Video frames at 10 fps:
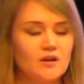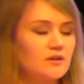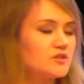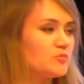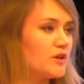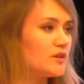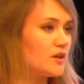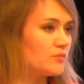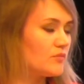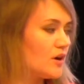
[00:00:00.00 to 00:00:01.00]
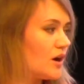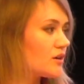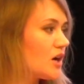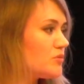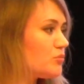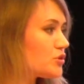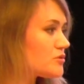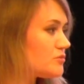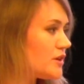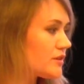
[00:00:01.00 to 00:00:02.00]
Господа, а как мы
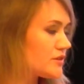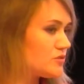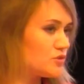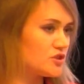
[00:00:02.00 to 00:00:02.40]
будем смертность